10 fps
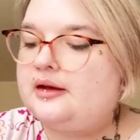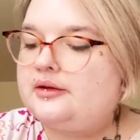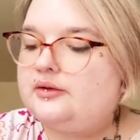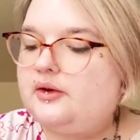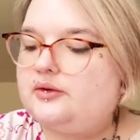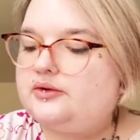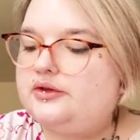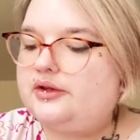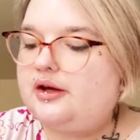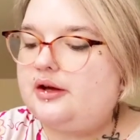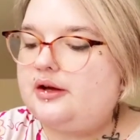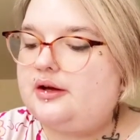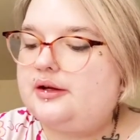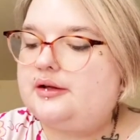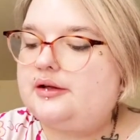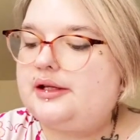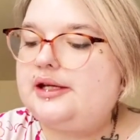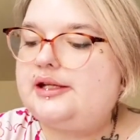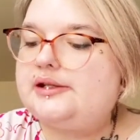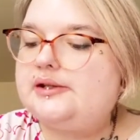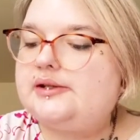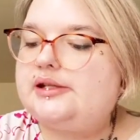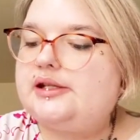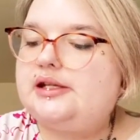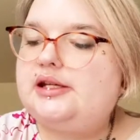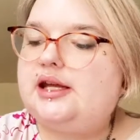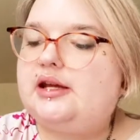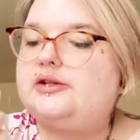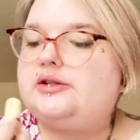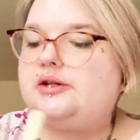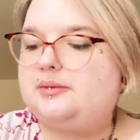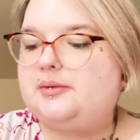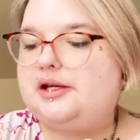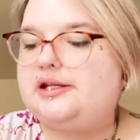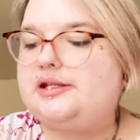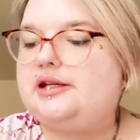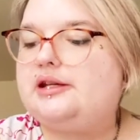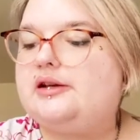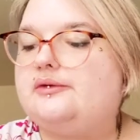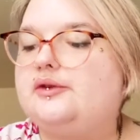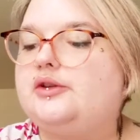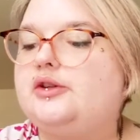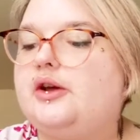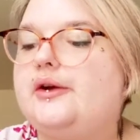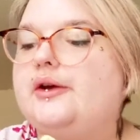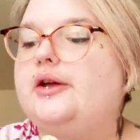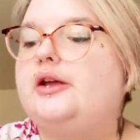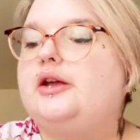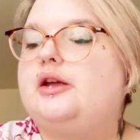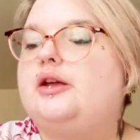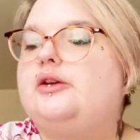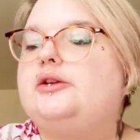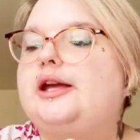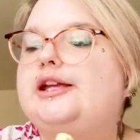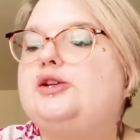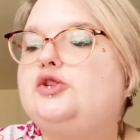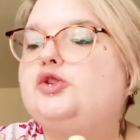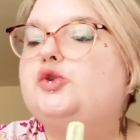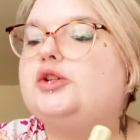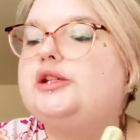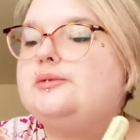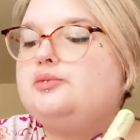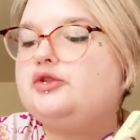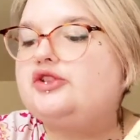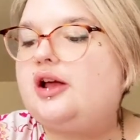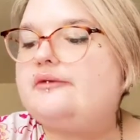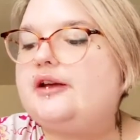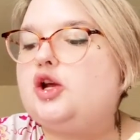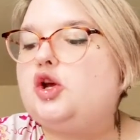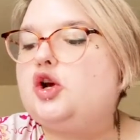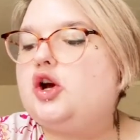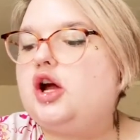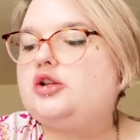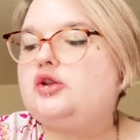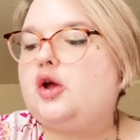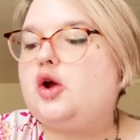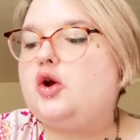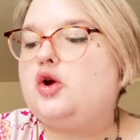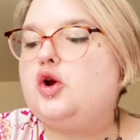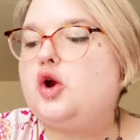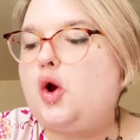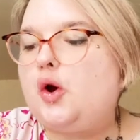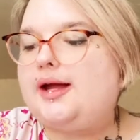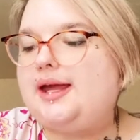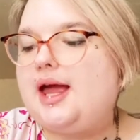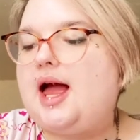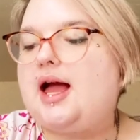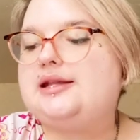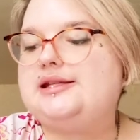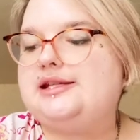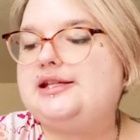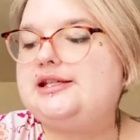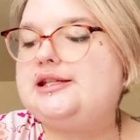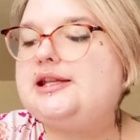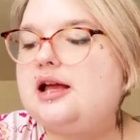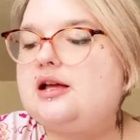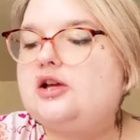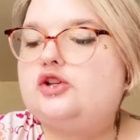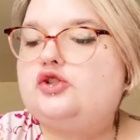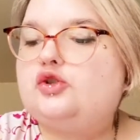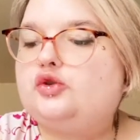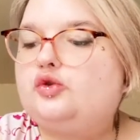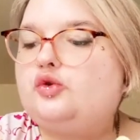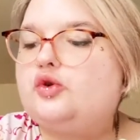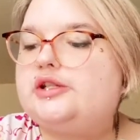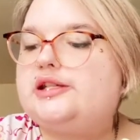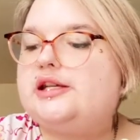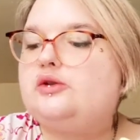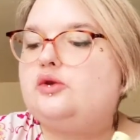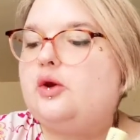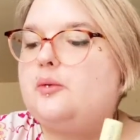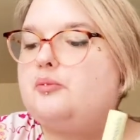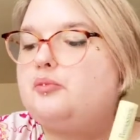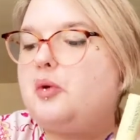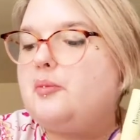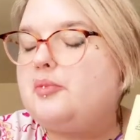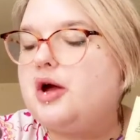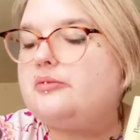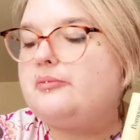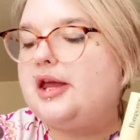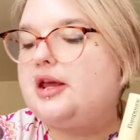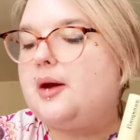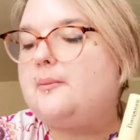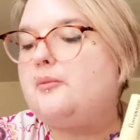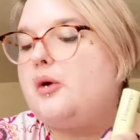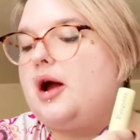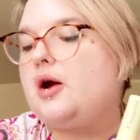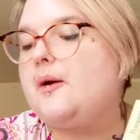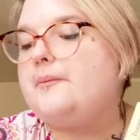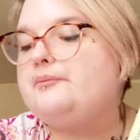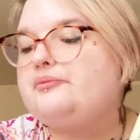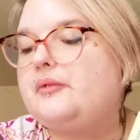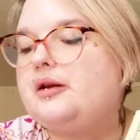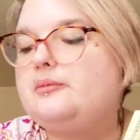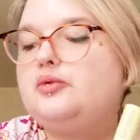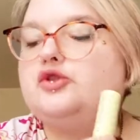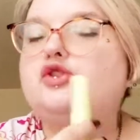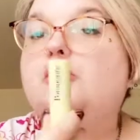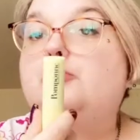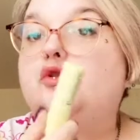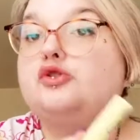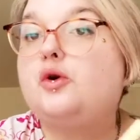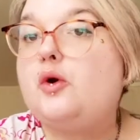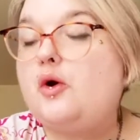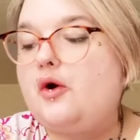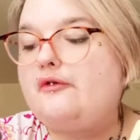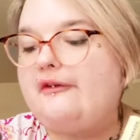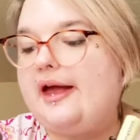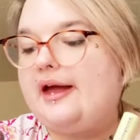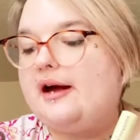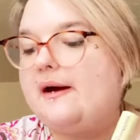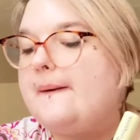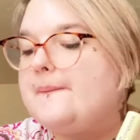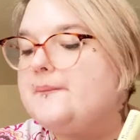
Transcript: Donc, euh, ils disent aussi qu'il y a une surprise, qu'ils offrent une, une réduction de 10% avec le code GLORIA10 sur tout le site de pomponmakeup.com, plus le pochon offert.